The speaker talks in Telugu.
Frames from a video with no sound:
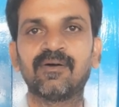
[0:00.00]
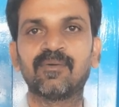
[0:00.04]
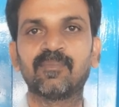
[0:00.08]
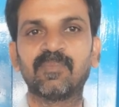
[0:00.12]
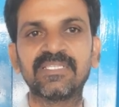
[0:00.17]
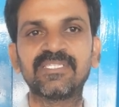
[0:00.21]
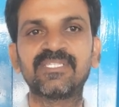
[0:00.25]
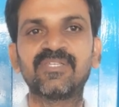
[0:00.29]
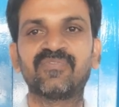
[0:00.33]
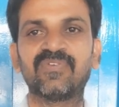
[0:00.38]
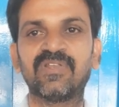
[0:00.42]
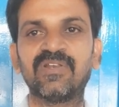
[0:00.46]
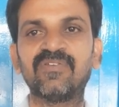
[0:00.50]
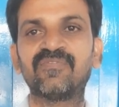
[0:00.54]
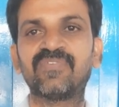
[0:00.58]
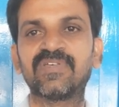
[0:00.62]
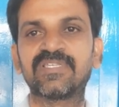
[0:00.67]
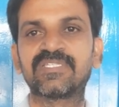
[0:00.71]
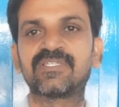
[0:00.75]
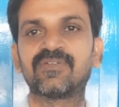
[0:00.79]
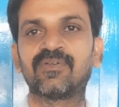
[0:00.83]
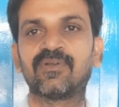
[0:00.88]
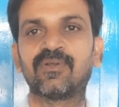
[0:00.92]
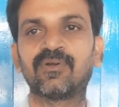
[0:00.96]
మంచి ఫిల్మ్
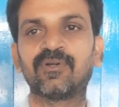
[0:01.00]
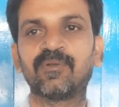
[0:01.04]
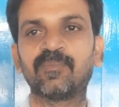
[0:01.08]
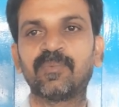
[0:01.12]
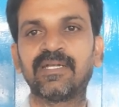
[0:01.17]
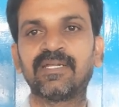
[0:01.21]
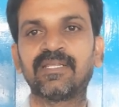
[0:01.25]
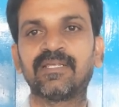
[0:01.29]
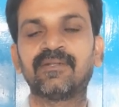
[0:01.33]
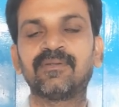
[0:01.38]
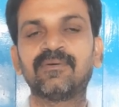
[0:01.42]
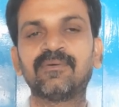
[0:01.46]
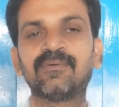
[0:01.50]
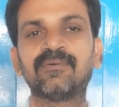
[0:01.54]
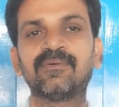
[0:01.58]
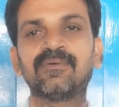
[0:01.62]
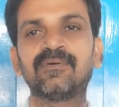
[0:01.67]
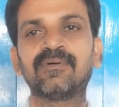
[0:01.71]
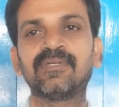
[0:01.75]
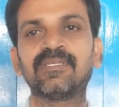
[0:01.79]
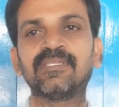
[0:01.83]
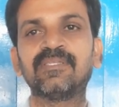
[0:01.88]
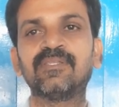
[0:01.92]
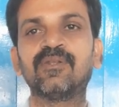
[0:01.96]
ఫెస్టివల్ ఒకటి పెట్టారు
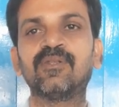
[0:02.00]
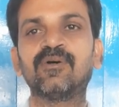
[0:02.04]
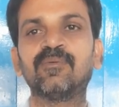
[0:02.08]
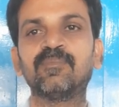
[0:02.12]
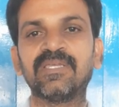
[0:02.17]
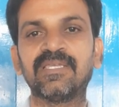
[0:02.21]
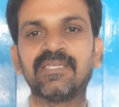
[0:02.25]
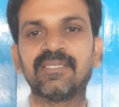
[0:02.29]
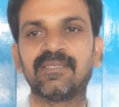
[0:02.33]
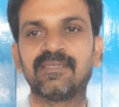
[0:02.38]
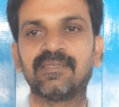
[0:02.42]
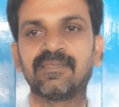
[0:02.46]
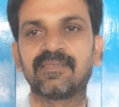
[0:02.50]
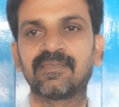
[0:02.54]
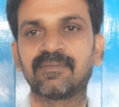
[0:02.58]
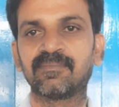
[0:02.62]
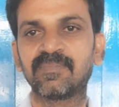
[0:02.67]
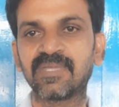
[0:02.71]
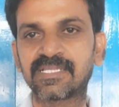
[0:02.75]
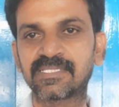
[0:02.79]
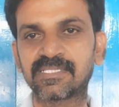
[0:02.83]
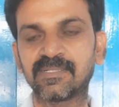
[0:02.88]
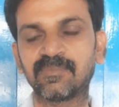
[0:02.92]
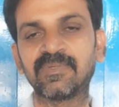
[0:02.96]
ఇందులో మీ
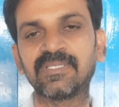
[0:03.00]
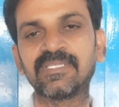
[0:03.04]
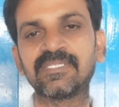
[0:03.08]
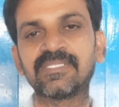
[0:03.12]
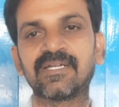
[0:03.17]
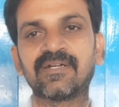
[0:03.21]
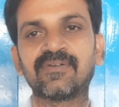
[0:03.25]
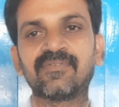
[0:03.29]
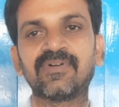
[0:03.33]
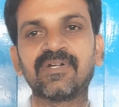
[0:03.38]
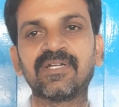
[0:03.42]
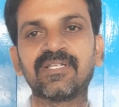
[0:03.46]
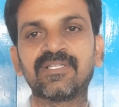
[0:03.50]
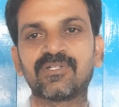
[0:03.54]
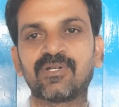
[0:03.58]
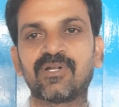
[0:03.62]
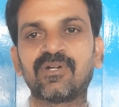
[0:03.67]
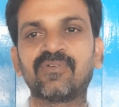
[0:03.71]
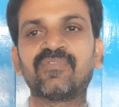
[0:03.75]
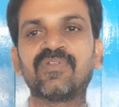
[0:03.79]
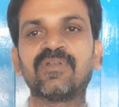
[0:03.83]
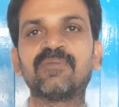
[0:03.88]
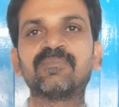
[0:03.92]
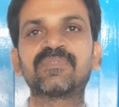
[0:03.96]
మీకు సంబంధించినటువంటి
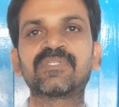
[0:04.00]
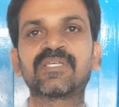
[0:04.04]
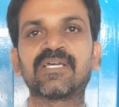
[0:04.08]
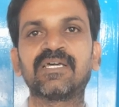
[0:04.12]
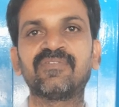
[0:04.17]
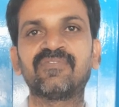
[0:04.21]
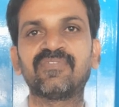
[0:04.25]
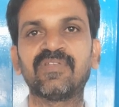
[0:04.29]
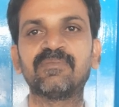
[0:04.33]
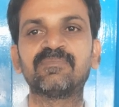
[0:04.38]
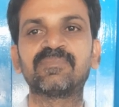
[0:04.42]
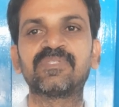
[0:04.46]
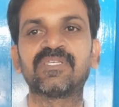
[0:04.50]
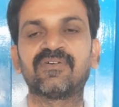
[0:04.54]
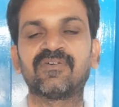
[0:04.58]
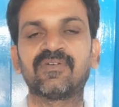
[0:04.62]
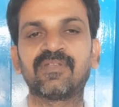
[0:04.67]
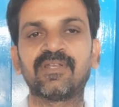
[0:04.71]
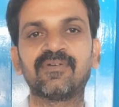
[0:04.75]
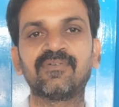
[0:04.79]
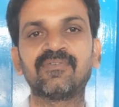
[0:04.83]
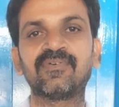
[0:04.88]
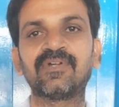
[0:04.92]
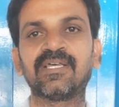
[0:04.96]
షార్ట్ ఫిల్మ్స్ కానీ ఫిల్మ్స్
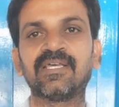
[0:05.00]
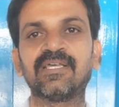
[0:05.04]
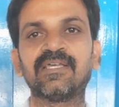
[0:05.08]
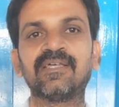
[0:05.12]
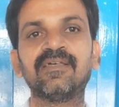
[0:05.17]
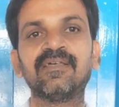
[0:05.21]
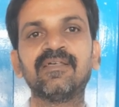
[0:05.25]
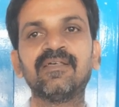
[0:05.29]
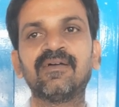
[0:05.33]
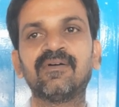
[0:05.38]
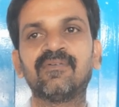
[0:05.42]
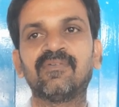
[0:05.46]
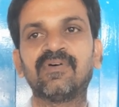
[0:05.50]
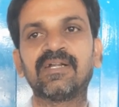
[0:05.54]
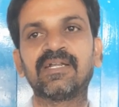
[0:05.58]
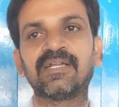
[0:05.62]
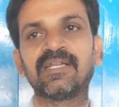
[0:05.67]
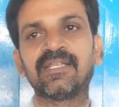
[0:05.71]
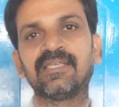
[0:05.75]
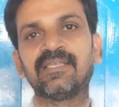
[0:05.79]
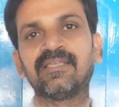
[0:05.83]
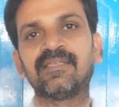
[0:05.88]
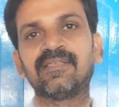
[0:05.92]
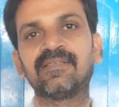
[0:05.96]
ఏమైనా ఉంటే
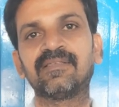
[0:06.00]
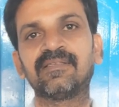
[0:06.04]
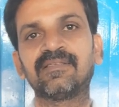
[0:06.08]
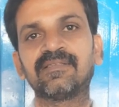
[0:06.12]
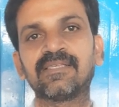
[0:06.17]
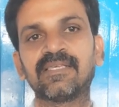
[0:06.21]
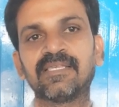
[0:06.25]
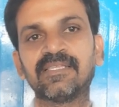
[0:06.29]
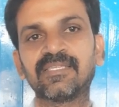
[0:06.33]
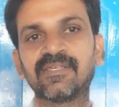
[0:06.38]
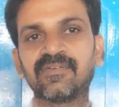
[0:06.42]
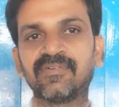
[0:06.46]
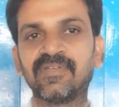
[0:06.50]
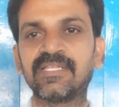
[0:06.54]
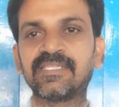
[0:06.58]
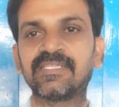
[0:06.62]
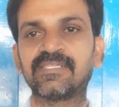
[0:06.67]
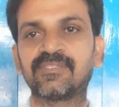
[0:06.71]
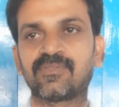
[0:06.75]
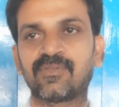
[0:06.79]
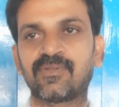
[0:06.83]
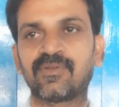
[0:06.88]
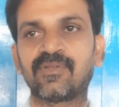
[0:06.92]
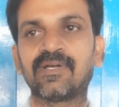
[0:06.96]
వాటిని ఎంత వీలు
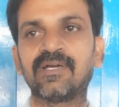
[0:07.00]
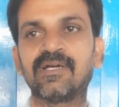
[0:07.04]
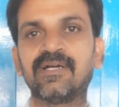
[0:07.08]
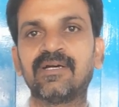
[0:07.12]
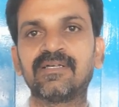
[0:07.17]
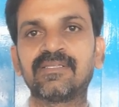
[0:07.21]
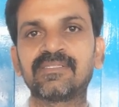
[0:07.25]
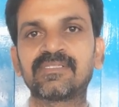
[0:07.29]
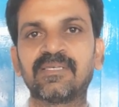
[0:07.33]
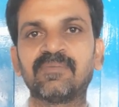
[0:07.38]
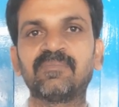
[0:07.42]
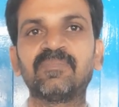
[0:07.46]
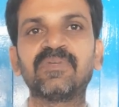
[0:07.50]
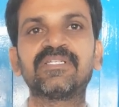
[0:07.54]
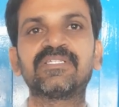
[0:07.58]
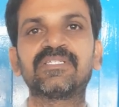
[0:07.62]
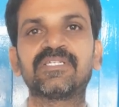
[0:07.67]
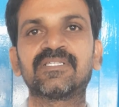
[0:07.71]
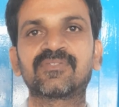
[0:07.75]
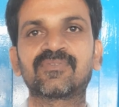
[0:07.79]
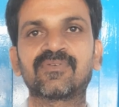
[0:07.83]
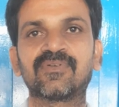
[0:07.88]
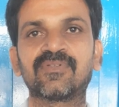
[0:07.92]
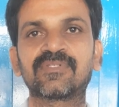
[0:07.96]
త్వరగా
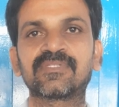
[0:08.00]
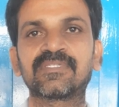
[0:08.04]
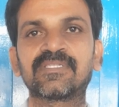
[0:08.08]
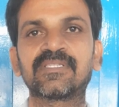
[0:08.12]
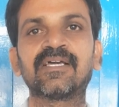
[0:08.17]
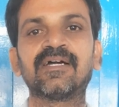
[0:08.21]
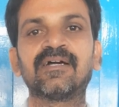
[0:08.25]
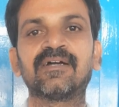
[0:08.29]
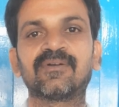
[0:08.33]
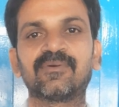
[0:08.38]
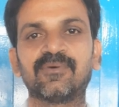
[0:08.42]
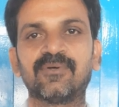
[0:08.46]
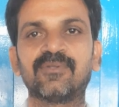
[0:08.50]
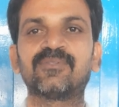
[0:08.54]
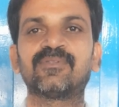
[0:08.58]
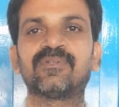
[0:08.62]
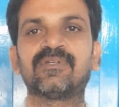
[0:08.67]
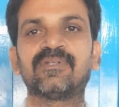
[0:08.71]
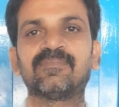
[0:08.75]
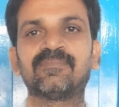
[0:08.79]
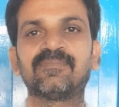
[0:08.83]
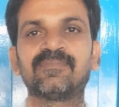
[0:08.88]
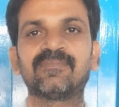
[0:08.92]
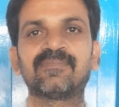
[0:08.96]
సబ్మిట్ చేసుకోవాల్సిందిగా
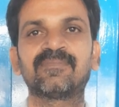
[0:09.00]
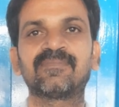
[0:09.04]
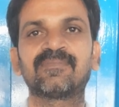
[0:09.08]
కోరుతున్నాను